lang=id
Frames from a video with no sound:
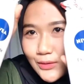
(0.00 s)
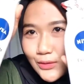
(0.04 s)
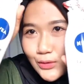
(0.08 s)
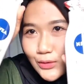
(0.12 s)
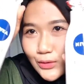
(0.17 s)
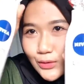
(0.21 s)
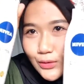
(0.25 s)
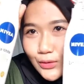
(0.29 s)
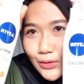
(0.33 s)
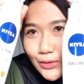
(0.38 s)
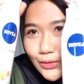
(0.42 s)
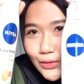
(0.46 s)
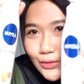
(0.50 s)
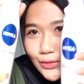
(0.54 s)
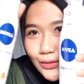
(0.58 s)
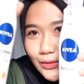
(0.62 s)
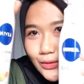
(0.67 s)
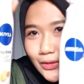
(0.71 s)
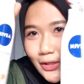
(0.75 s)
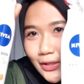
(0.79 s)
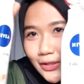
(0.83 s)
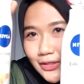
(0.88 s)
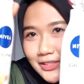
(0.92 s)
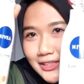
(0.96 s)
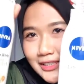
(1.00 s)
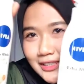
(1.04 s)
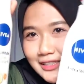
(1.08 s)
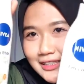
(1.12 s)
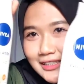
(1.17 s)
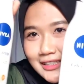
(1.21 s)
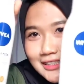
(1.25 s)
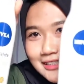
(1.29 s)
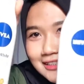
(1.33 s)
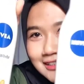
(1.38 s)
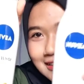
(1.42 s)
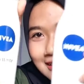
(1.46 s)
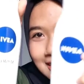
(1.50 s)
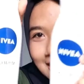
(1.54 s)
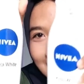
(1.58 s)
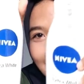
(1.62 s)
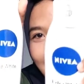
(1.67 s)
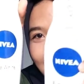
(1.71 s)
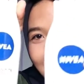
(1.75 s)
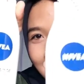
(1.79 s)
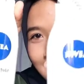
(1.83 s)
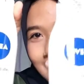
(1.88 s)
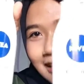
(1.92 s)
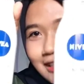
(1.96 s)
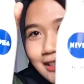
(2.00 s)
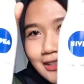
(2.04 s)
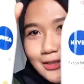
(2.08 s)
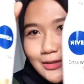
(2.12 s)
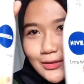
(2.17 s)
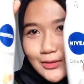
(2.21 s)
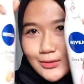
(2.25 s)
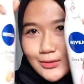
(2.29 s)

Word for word: uh, lotion kecintaan aku